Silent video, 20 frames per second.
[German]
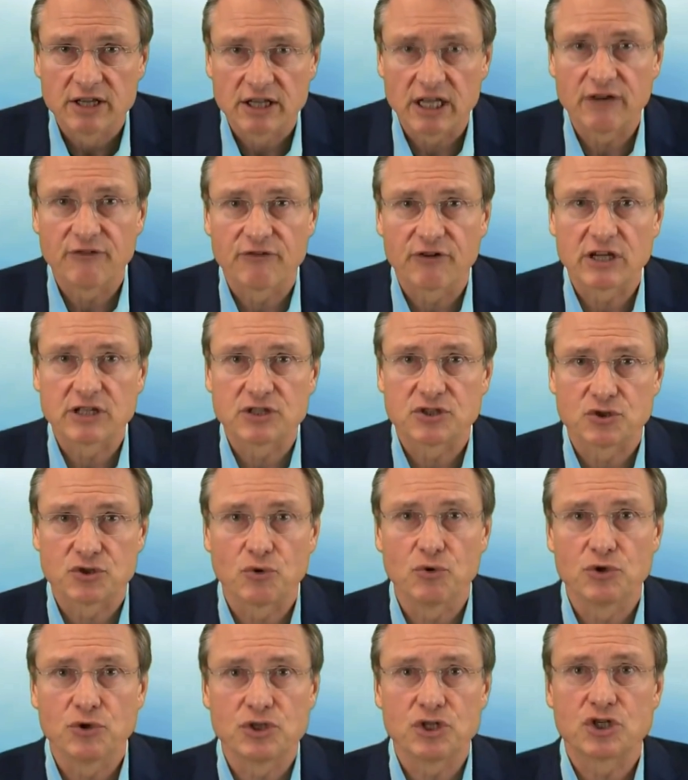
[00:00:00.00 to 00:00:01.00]
den
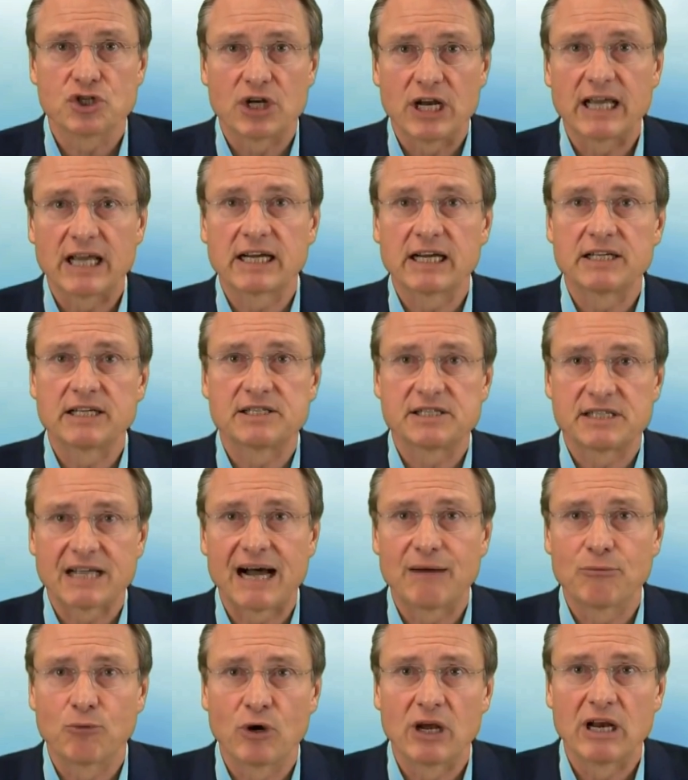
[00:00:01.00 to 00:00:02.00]
Französischlehrer
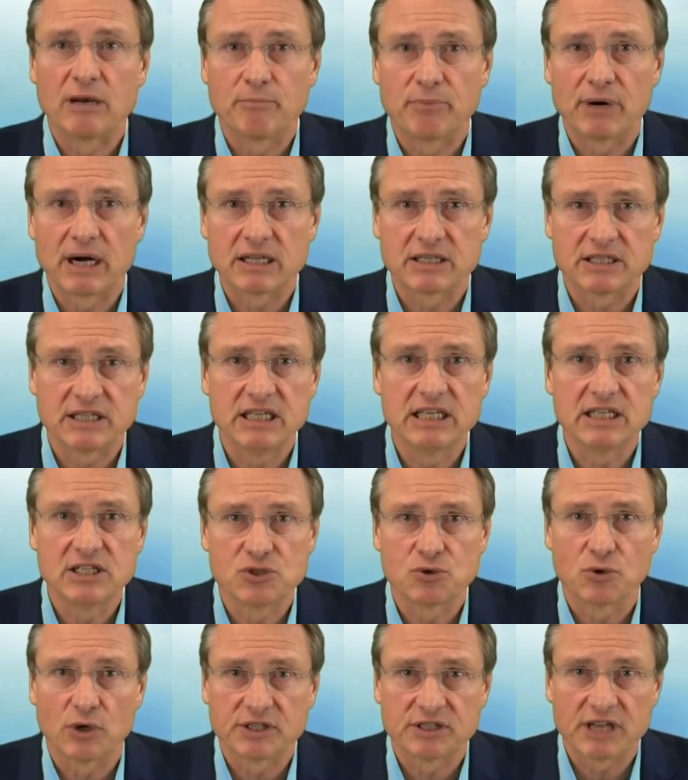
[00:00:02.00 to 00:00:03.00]
Samuel Paty
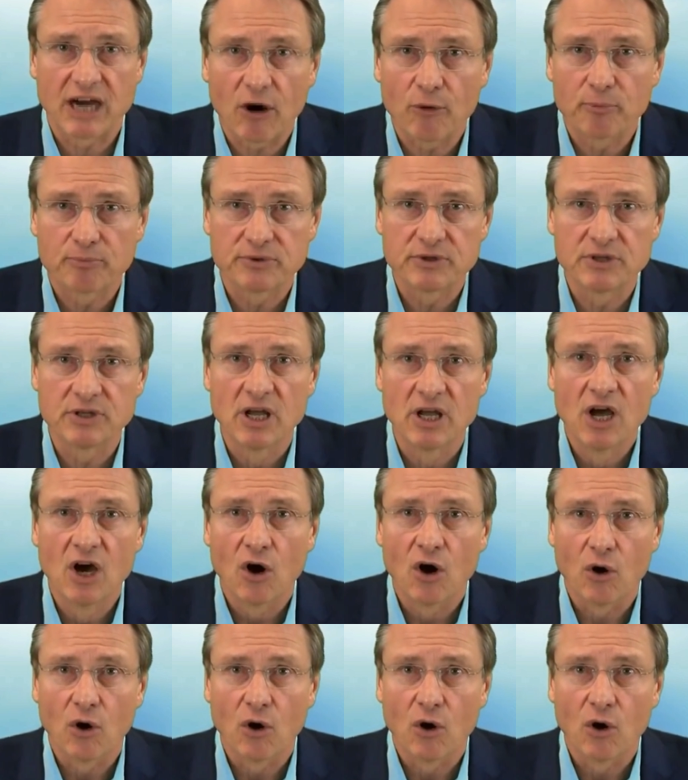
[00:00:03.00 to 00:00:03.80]
zu enthaupten,